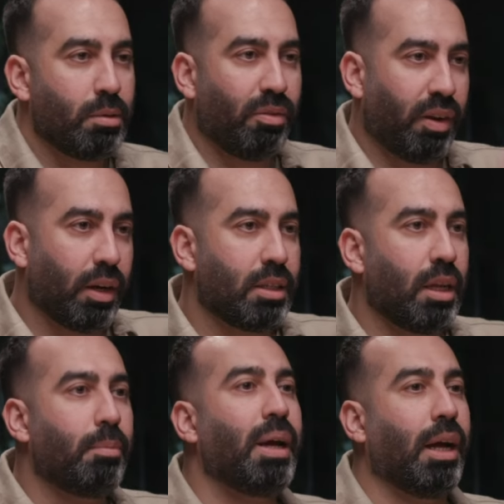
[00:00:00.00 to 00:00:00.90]
لازم افرغ
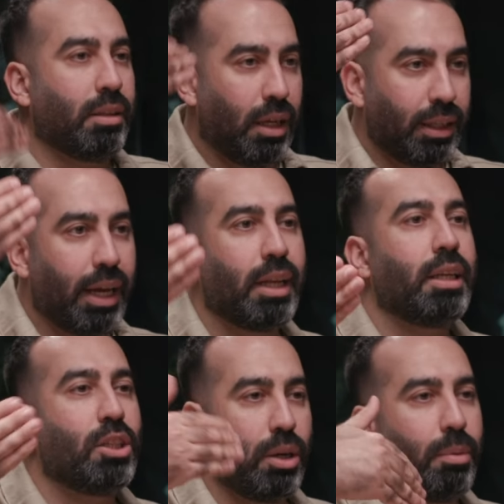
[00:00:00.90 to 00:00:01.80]
السلبي حتى ادخل
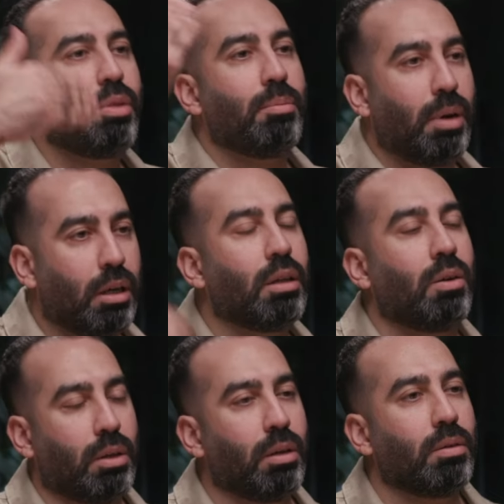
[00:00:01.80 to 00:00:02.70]
الايجابي مثل ما
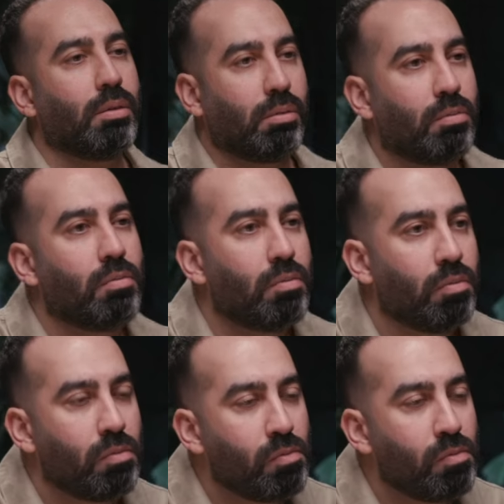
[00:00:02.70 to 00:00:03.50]
هذا هو اللي حكينا